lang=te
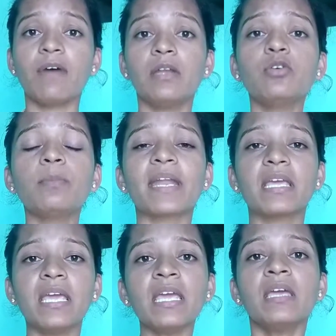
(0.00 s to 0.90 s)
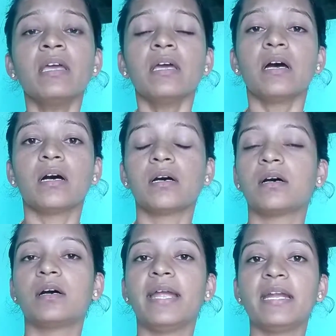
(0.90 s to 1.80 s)
వాళ్ళు మనకి
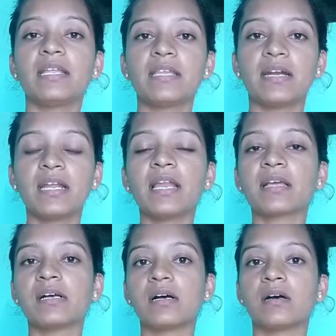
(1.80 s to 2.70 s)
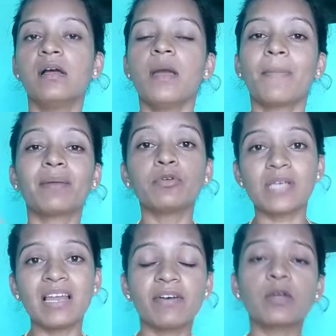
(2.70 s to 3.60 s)
ఏంటిది అంటే లైక్ మనము
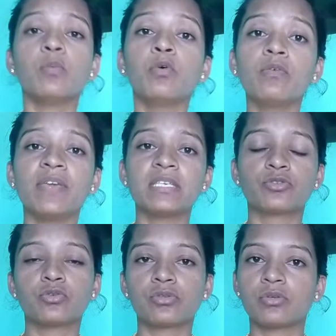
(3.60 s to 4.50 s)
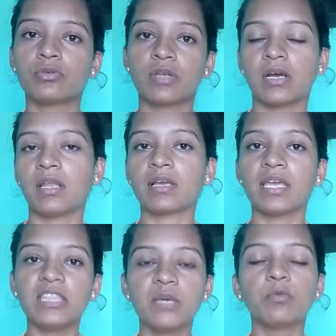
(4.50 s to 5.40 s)
చాలా వరకు మూవీస్ చూస్తూ లైక్
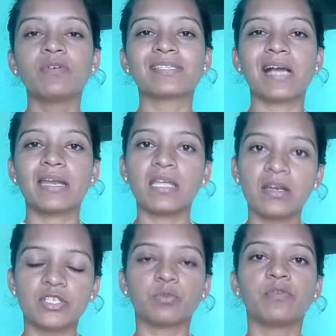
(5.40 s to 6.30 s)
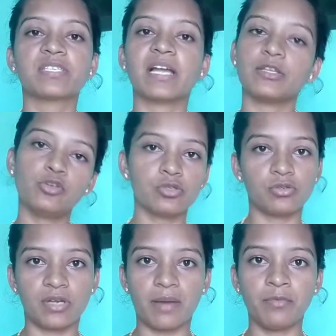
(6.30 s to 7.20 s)
హిందీ మూవీస్ కానీ ఇంగ్లీష్ మూవీస్ కానీ
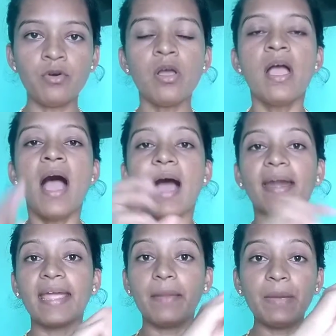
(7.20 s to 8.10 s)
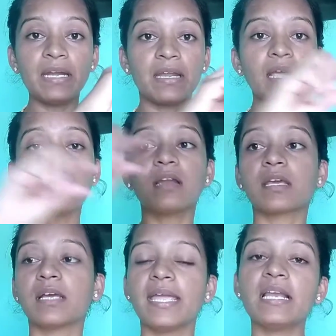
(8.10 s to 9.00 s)
చూస్తుంటాము అక్కడ ఏమింటే
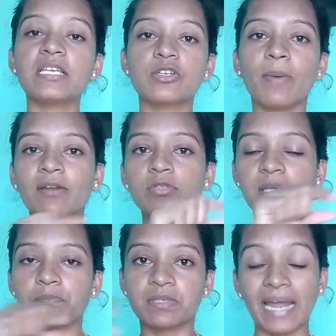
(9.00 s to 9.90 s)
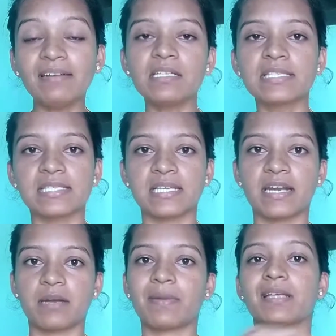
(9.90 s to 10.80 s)
లైక్ ఇంగ్లీష్లో మనకు సబ్ టైటిల్స్
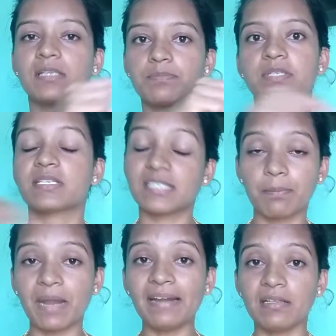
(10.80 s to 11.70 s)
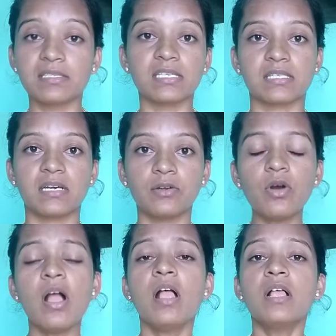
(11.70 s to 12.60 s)
ఇస్తాడనమాట సబ్ సబ్ టైటిల్స్
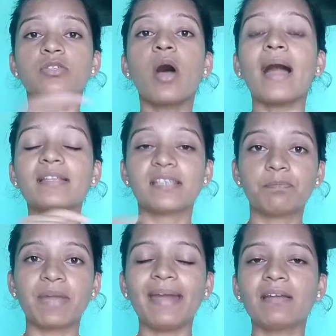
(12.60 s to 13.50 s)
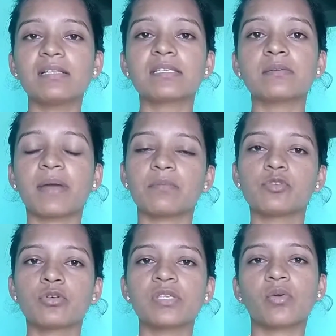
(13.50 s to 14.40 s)
ఇస్తాడు సో ఆ సబ్ టైటిల్స్ మనం
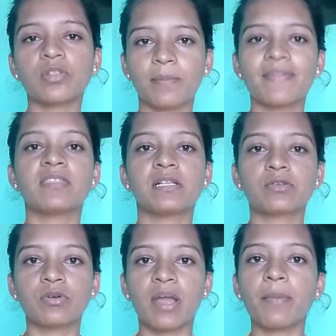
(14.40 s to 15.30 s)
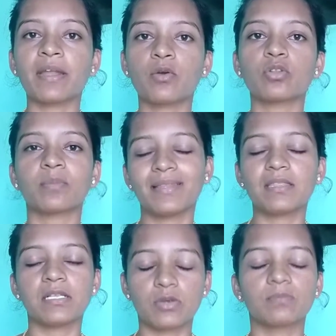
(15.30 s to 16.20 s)
చూసి కొంతమంది తెలుసుకుంటామా
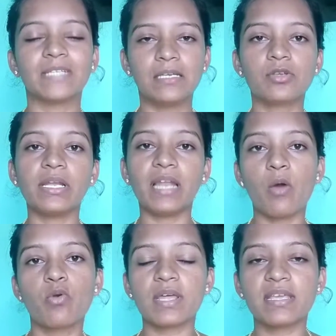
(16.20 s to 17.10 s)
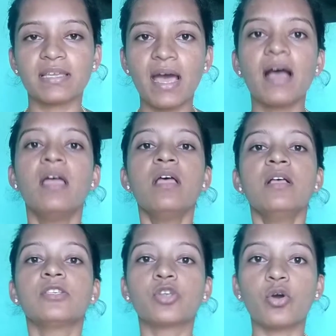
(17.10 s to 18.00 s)
ఇంకొంతమంది తెలుసు సో ఇలా ఉంటుంది కదా
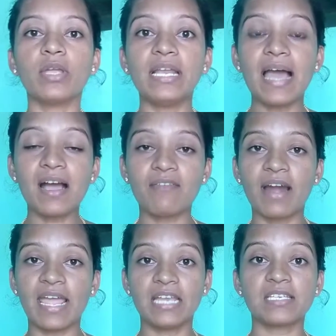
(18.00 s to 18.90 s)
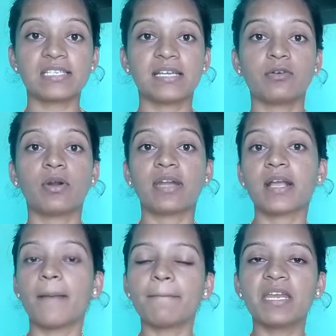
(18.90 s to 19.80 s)
సో ఇలాగ వాడు ఏం చేస్తాడు అంటే
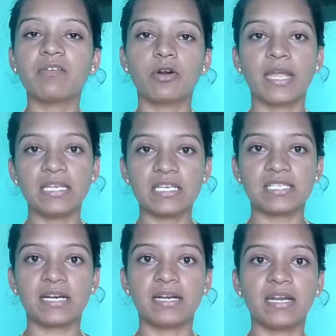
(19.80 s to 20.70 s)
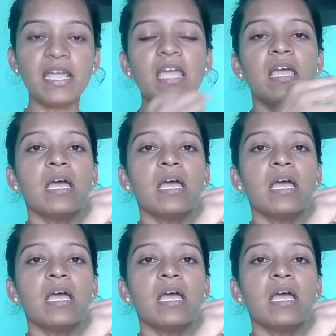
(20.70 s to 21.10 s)
కంపెనీ వాడు ఏం చేస్తాడంటే